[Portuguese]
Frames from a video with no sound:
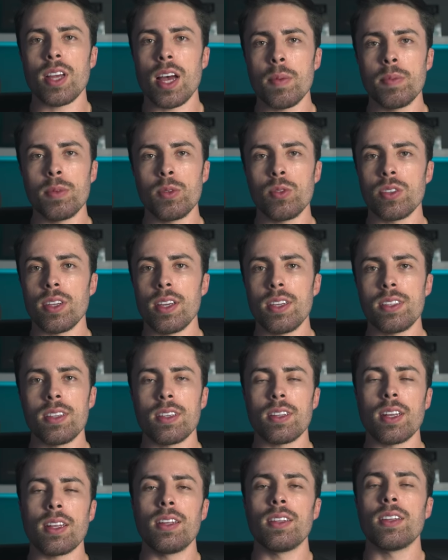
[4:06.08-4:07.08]
hábitos aí que você
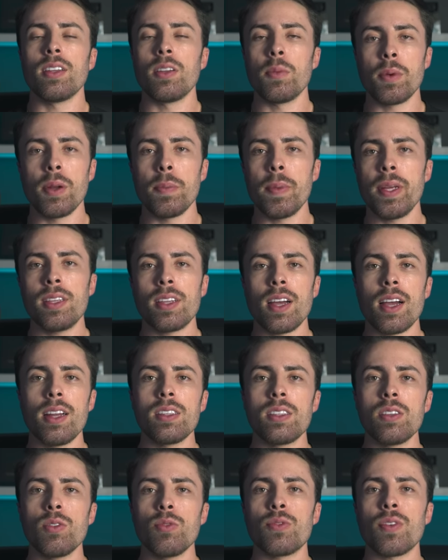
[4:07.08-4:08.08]
está tentando implementar,
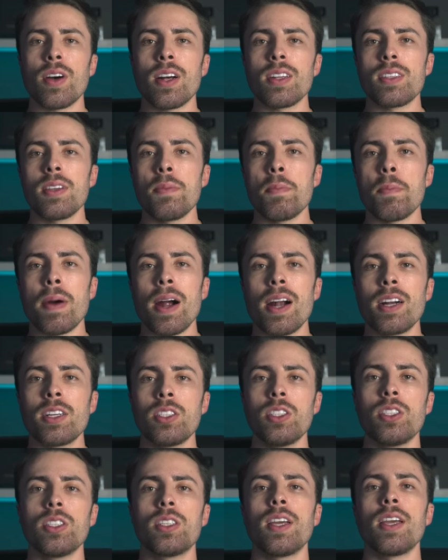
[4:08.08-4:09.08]
eles não fazem
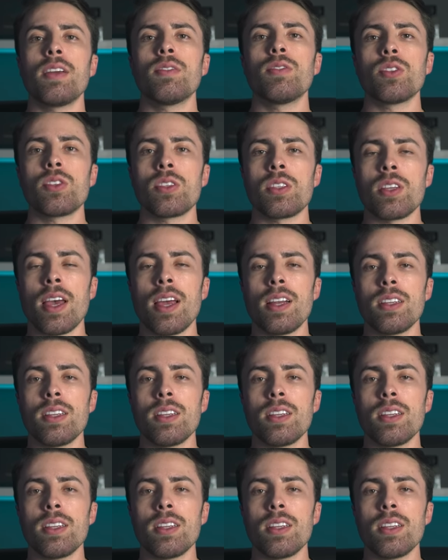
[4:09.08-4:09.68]
parte de quem você é,